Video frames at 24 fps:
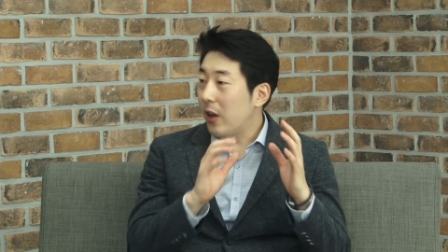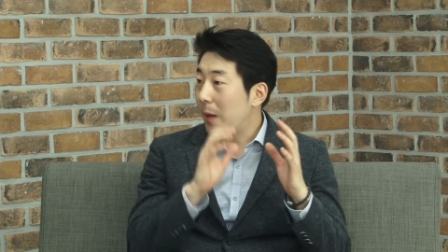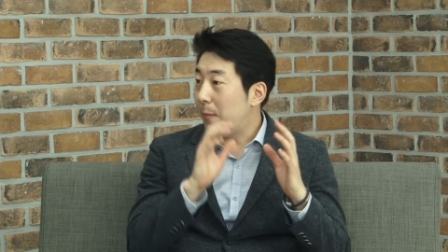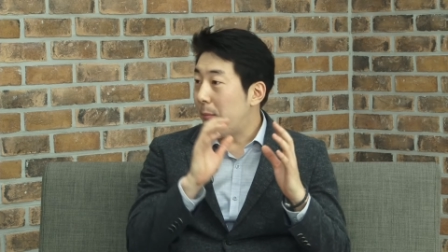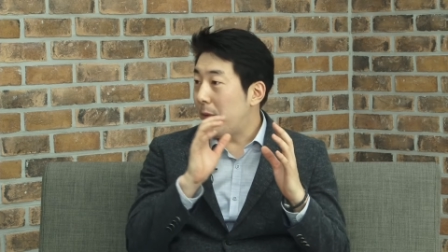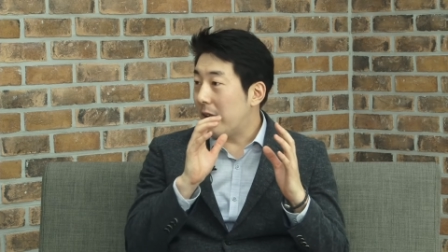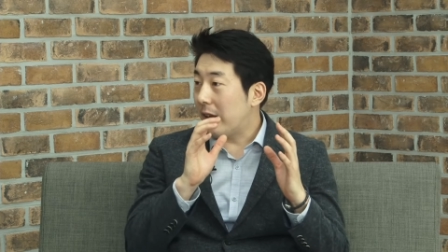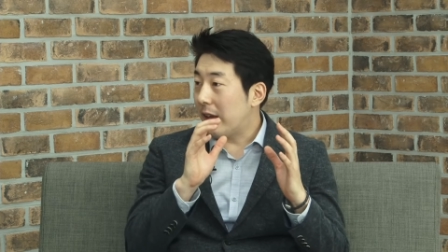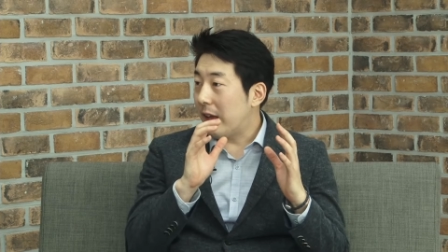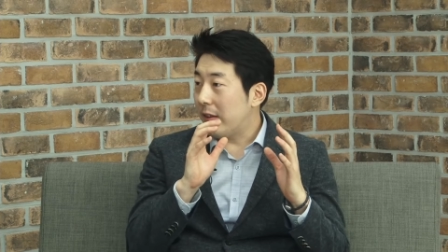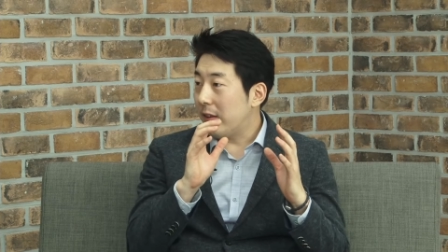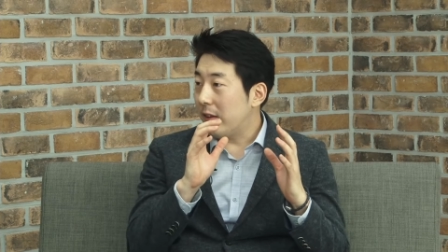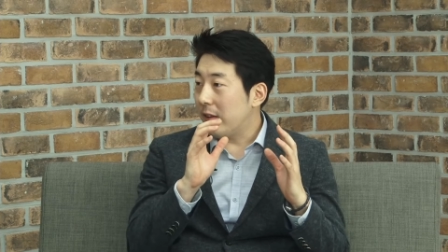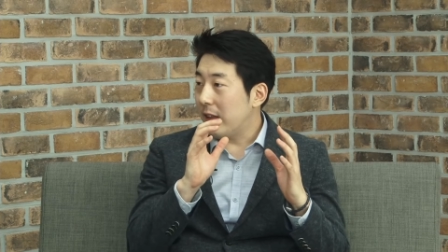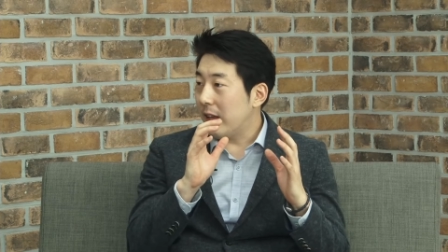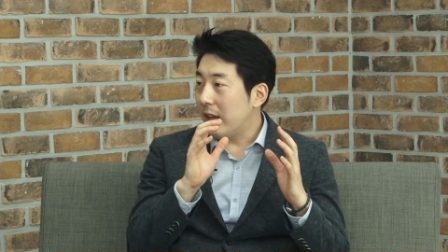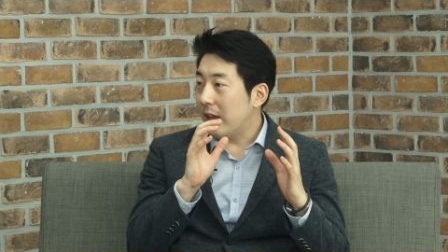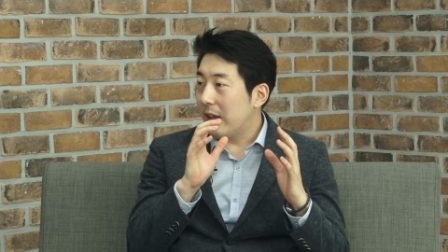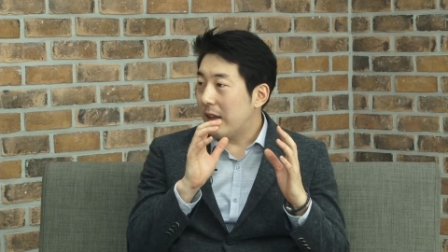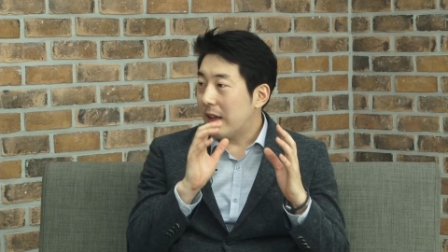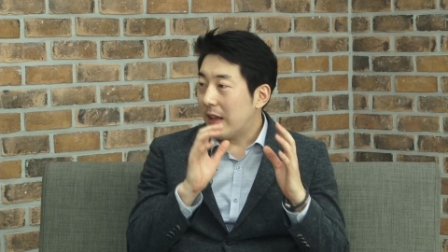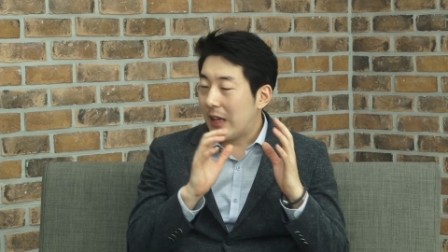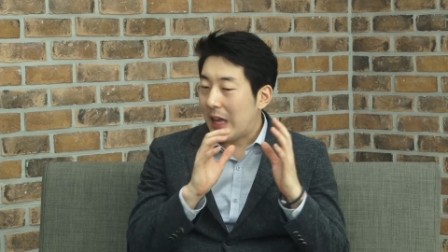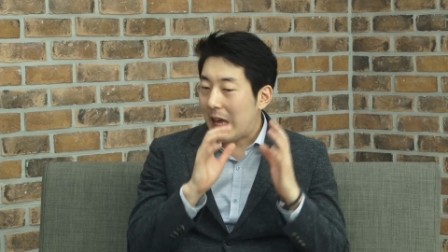애플리케이션이
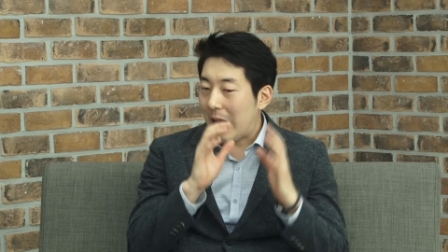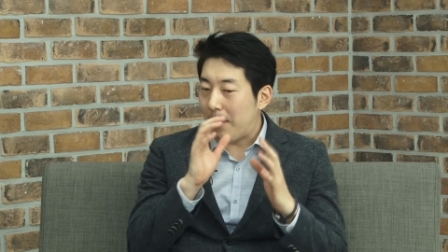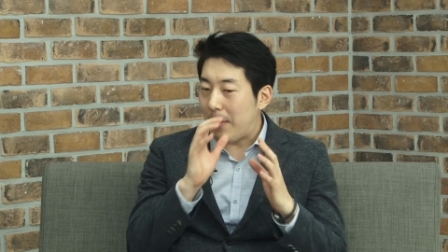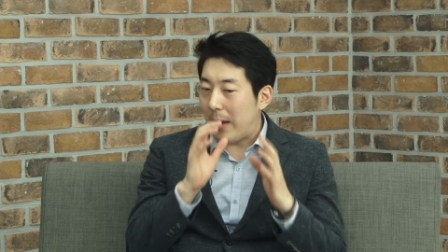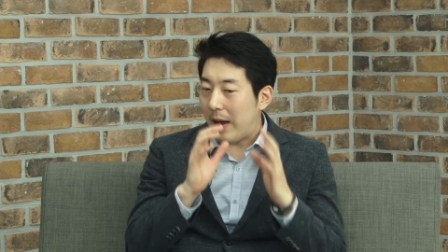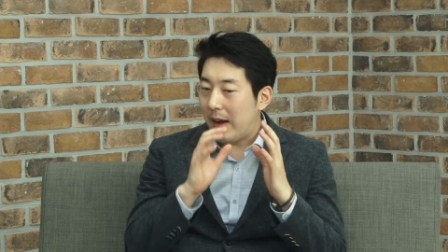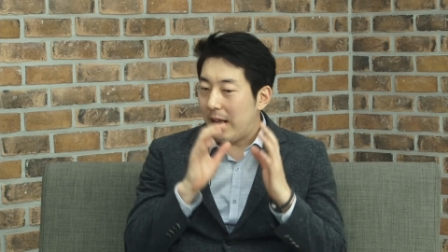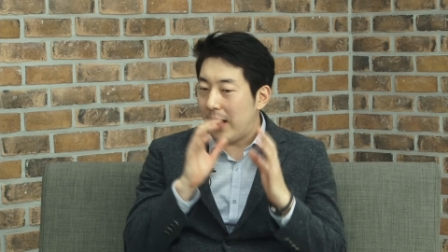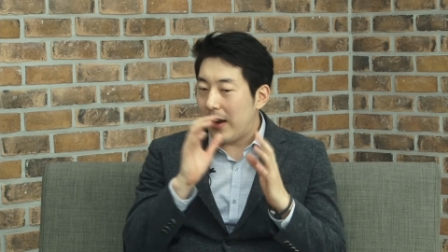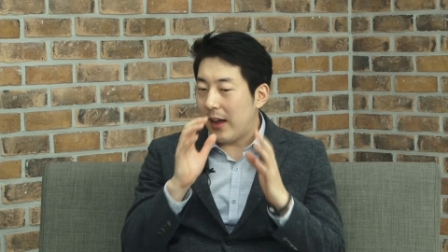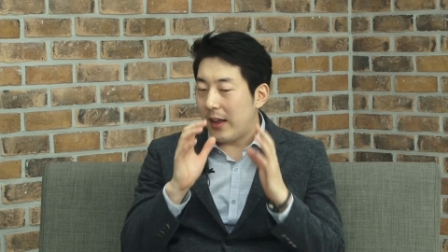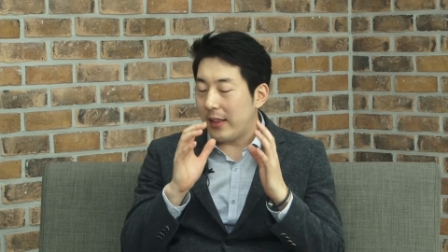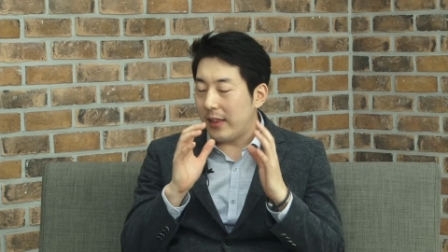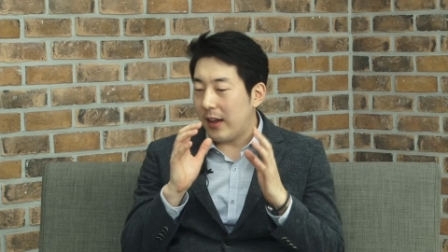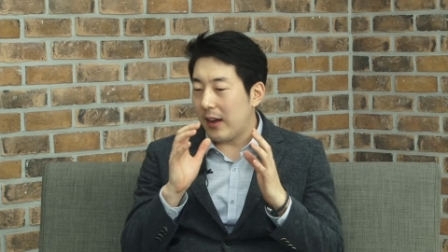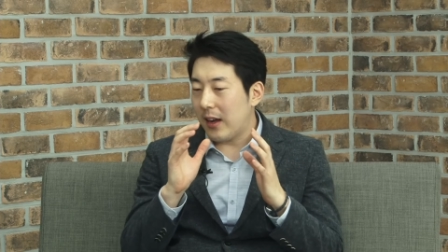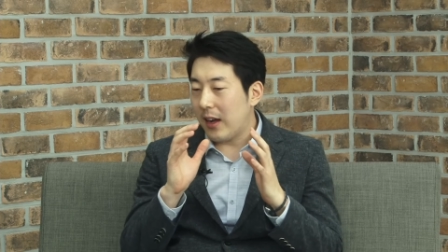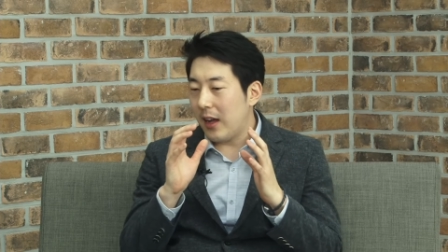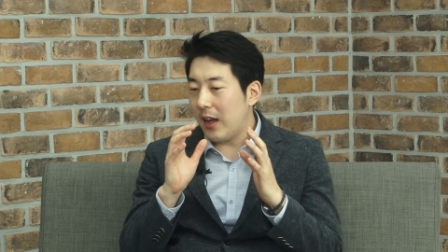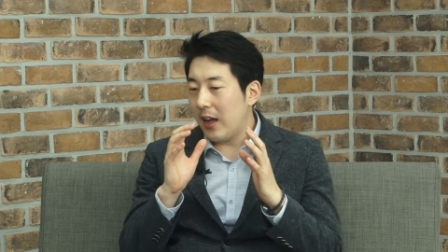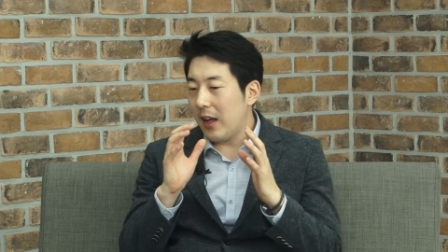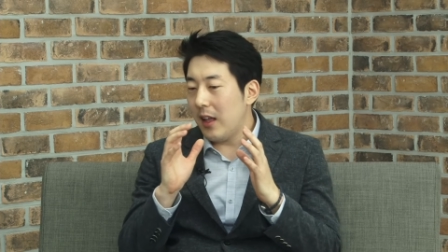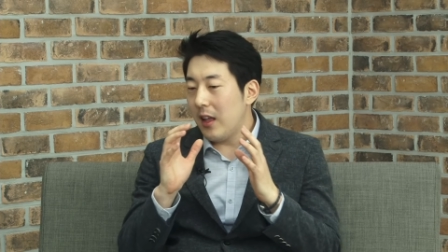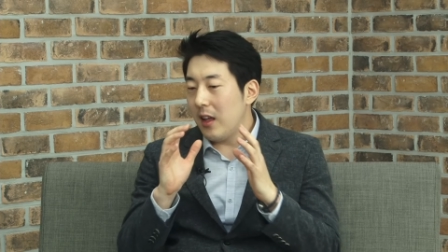
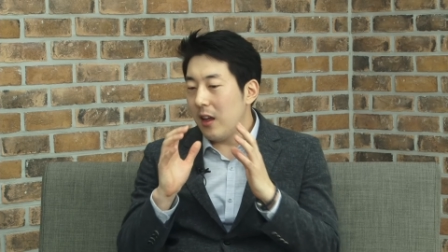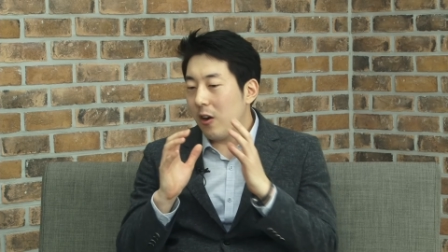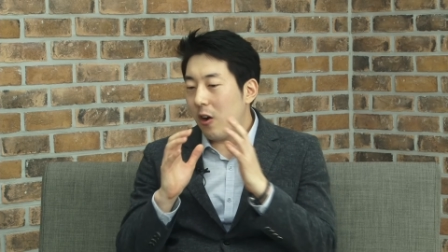개발하다가 음.